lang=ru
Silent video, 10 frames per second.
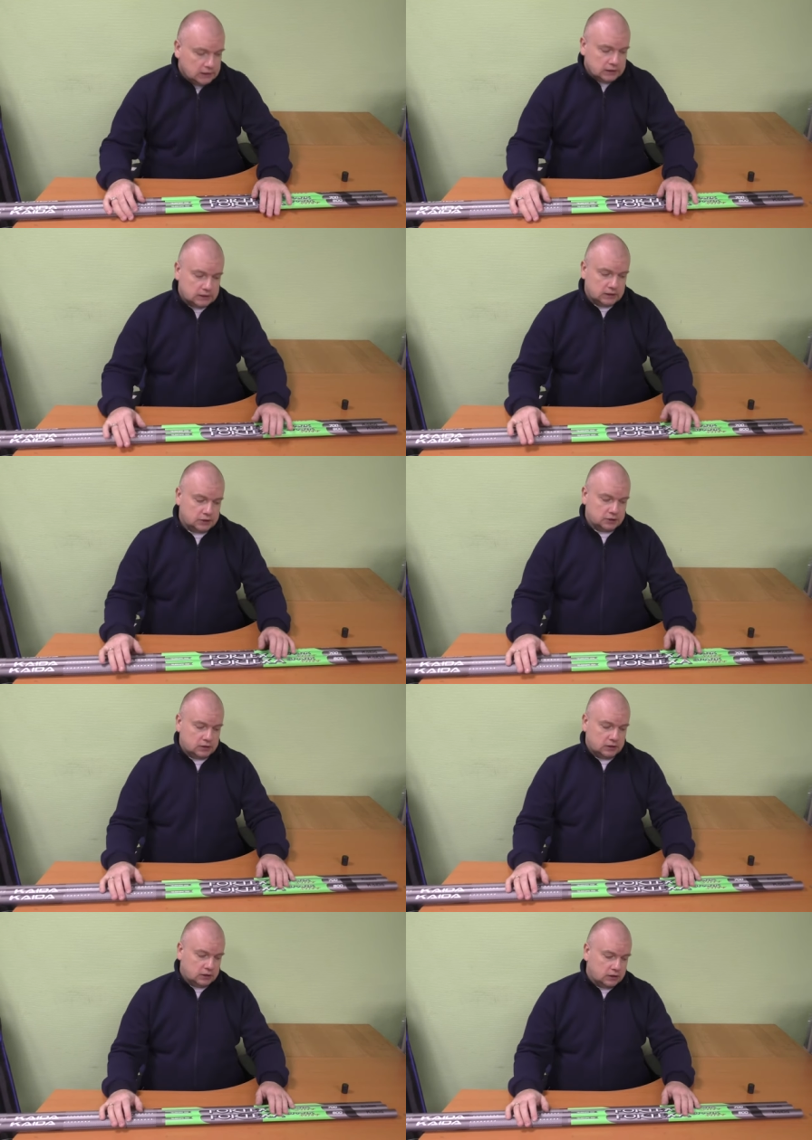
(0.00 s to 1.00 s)
Значит,
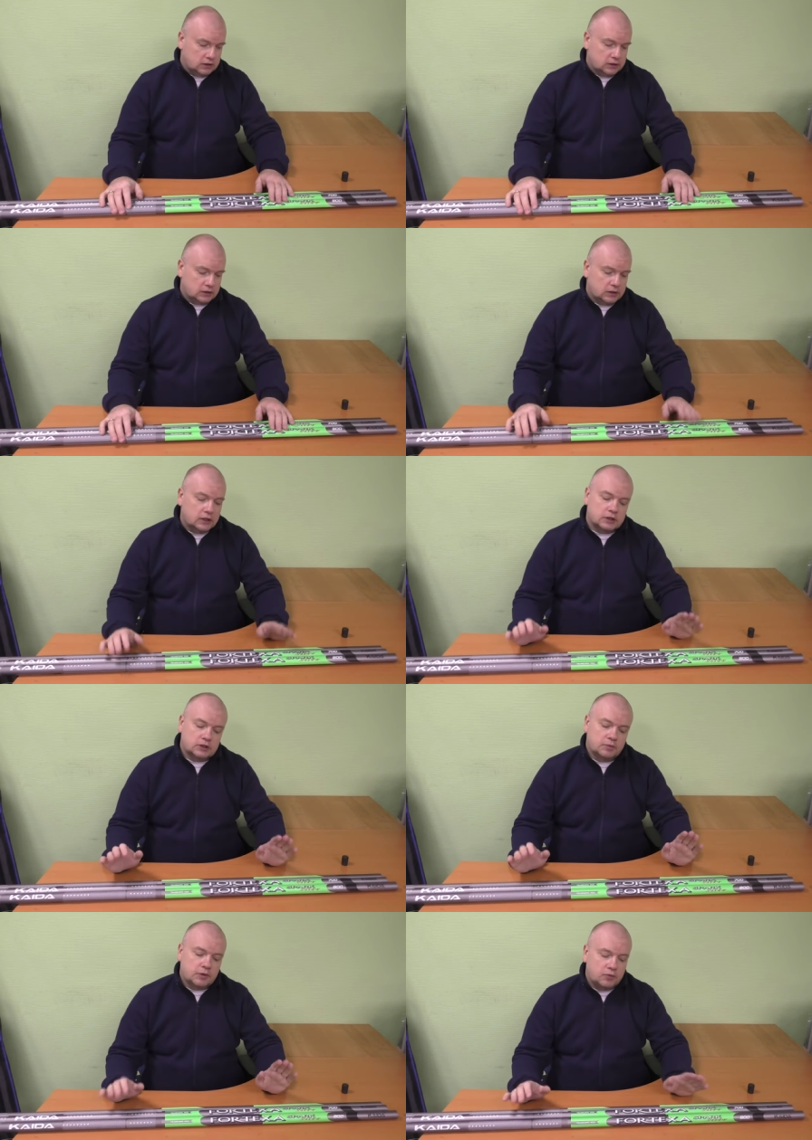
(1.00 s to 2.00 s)
дальше
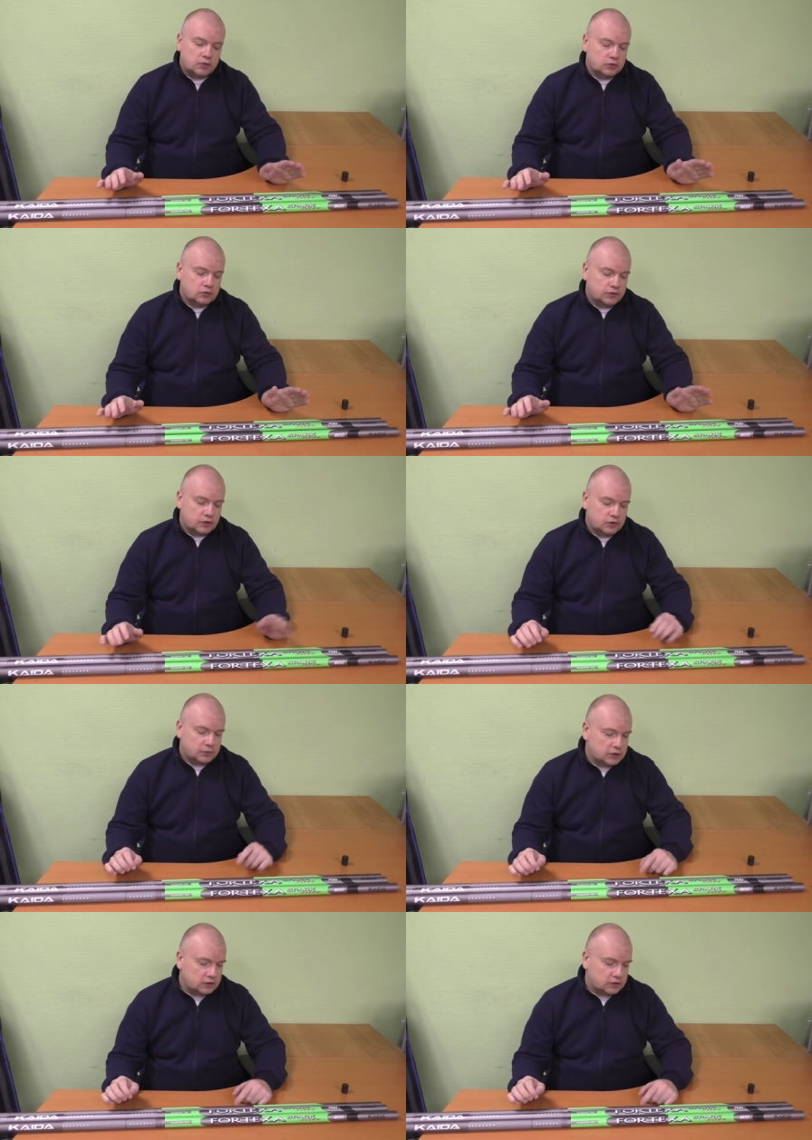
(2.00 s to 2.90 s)
по поводу вернемся к